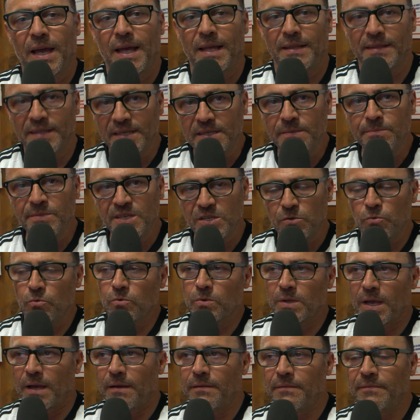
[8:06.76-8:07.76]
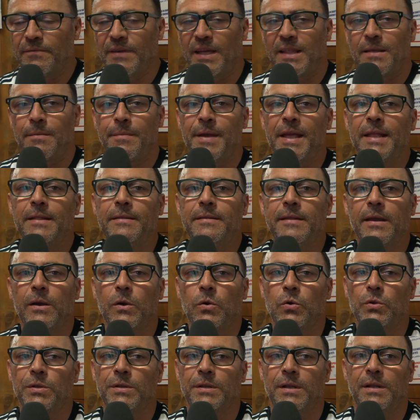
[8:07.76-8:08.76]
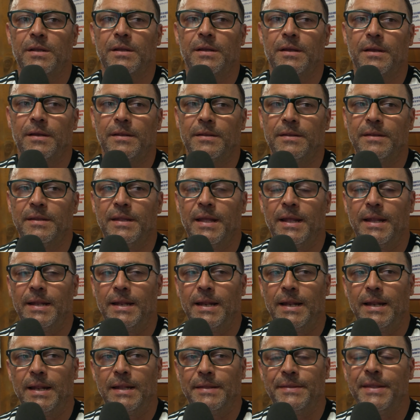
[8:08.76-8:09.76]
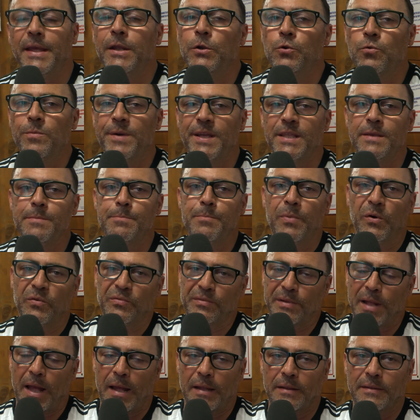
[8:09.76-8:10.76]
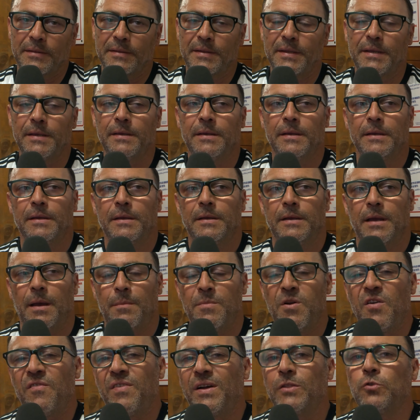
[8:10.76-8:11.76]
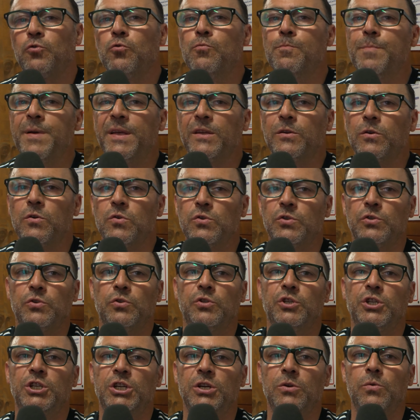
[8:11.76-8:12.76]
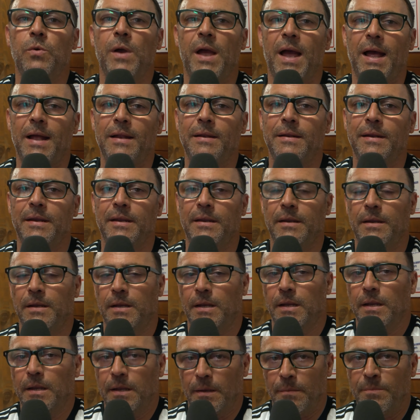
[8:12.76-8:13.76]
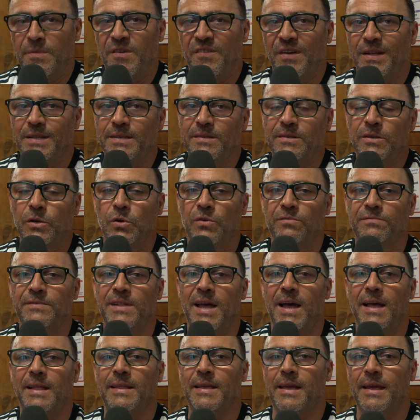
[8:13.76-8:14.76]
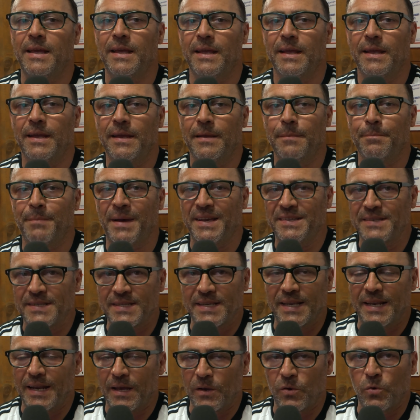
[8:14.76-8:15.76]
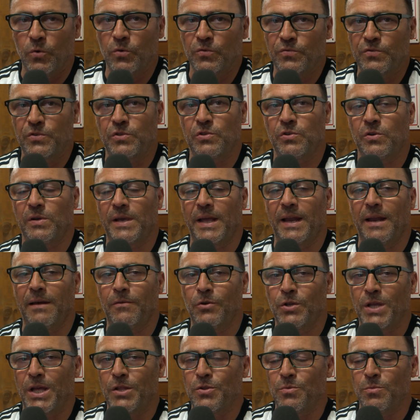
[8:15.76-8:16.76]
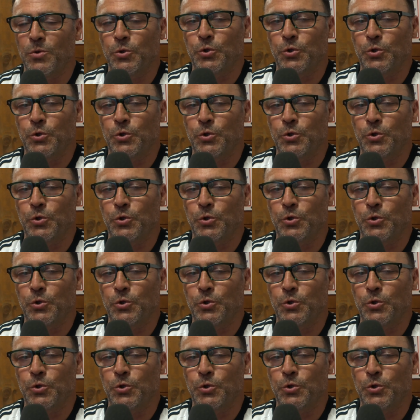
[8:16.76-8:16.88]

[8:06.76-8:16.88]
a dismisura, veramente con eh, del, dei numeri importanti. Abbiamo fatto un percorso di cinque anni e, e mi va di ricordare eh, Marcella Corso che ha lavorato